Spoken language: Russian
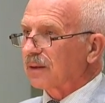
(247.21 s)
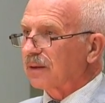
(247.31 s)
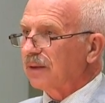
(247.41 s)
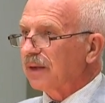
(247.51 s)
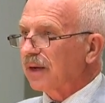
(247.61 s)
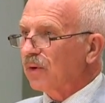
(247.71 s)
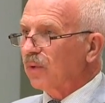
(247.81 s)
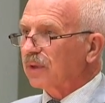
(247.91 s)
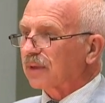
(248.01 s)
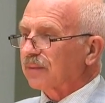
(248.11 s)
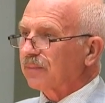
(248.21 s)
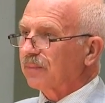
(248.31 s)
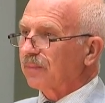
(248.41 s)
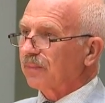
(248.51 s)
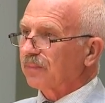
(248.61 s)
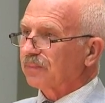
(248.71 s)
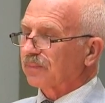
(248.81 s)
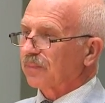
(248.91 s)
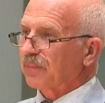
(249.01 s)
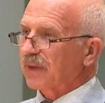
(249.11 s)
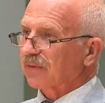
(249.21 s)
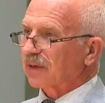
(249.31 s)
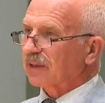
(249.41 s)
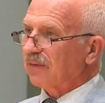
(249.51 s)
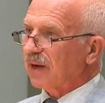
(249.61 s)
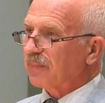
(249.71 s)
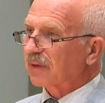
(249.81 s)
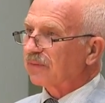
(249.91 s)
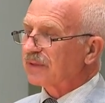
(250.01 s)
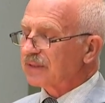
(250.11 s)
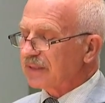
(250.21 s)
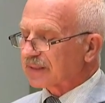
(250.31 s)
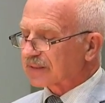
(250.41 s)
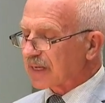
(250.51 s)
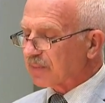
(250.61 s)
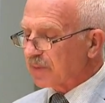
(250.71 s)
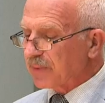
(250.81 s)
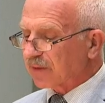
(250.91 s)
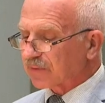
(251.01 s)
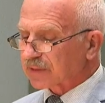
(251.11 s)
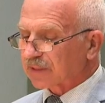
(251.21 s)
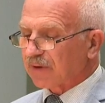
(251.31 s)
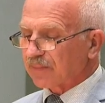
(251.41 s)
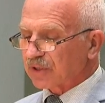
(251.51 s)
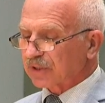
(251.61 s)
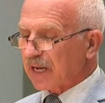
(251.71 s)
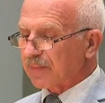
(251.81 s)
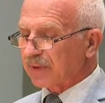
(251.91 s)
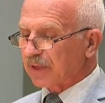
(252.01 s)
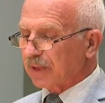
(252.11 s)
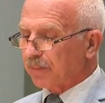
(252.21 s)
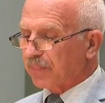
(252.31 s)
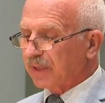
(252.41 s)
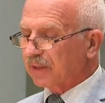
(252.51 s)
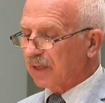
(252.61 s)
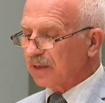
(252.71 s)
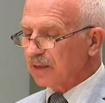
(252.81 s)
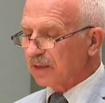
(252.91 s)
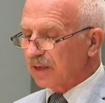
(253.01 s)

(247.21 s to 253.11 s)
Книга Ионы, первая глава, первый стих, самые первые слова мы читаем «И было